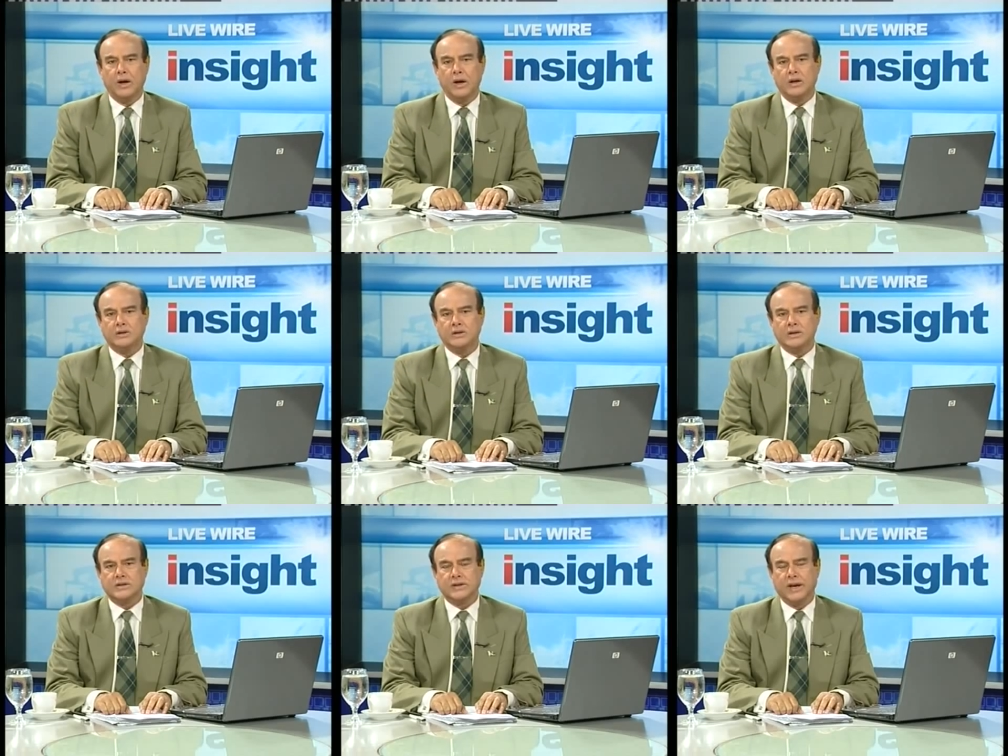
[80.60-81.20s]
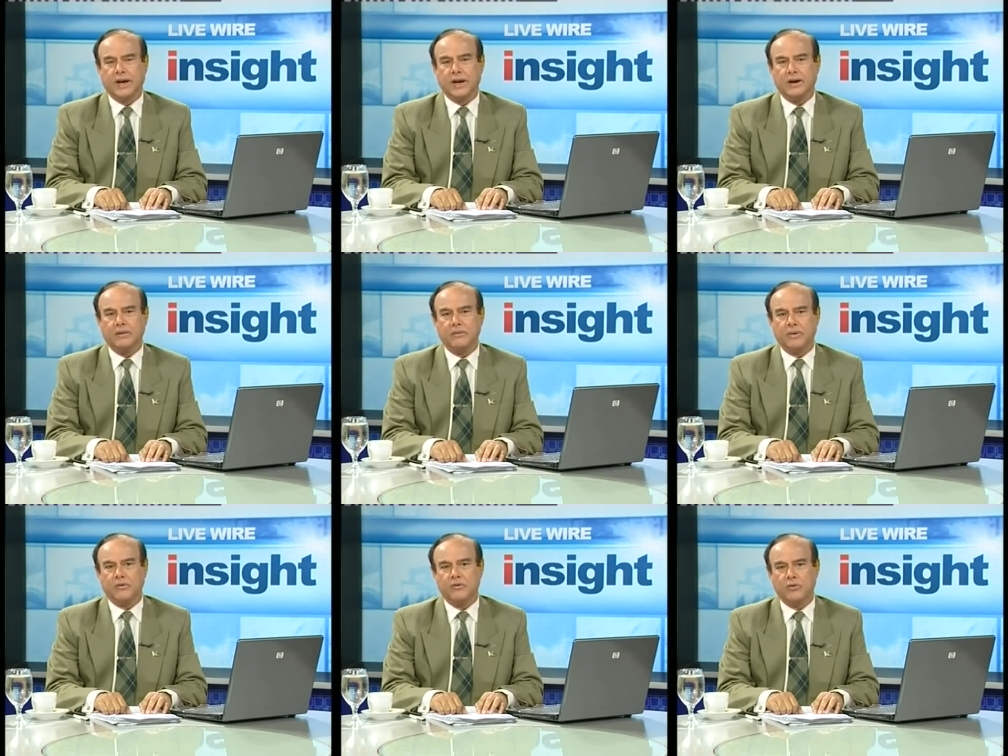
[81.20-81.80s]
जिससे
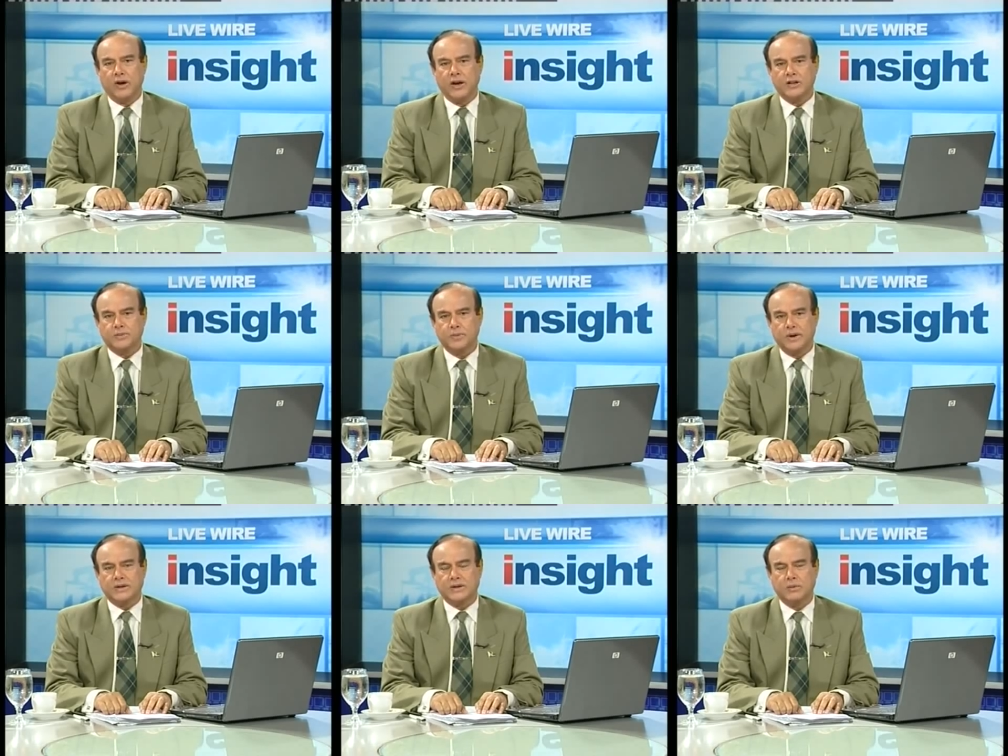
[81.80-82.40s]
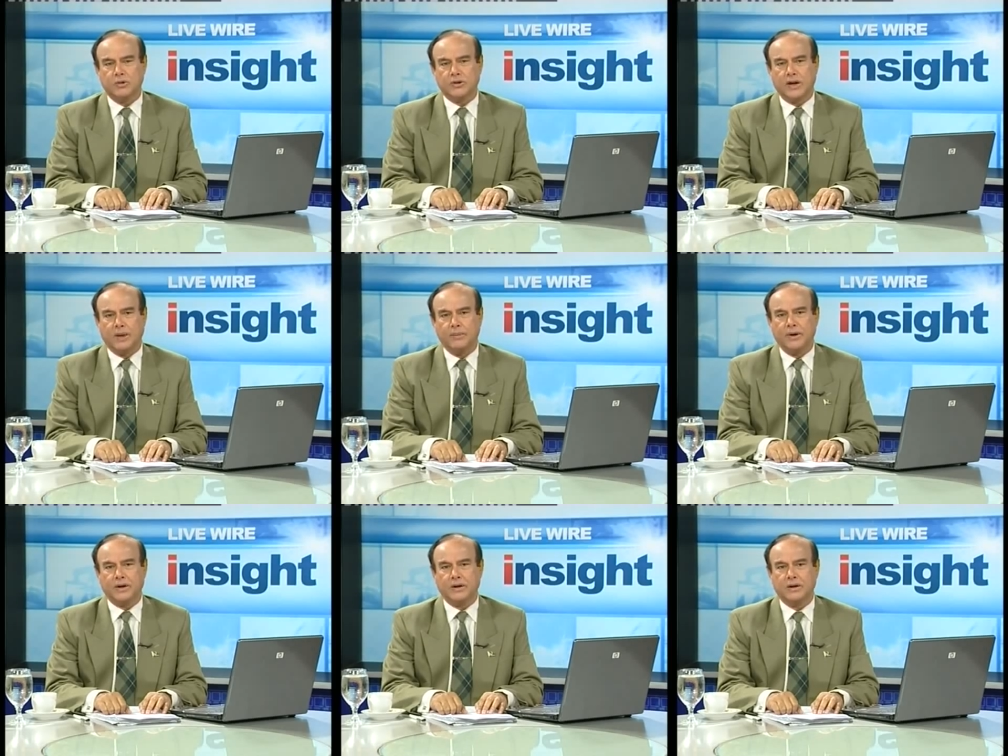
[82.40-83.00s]
एक्सपर्ट्स के
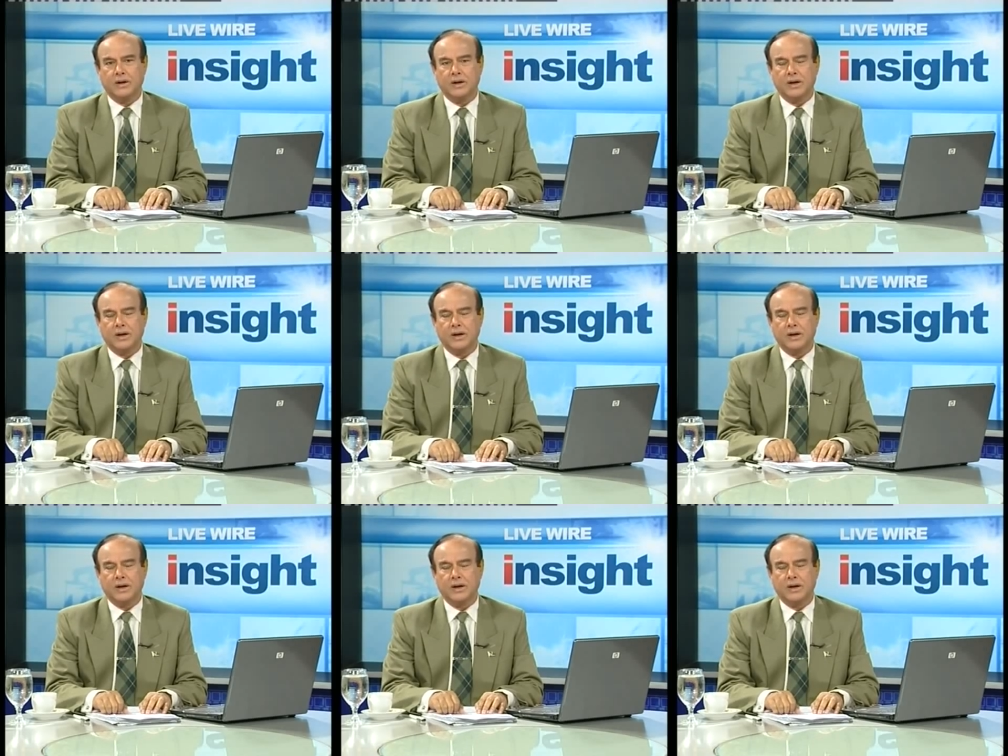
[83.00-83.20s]
मुताबिक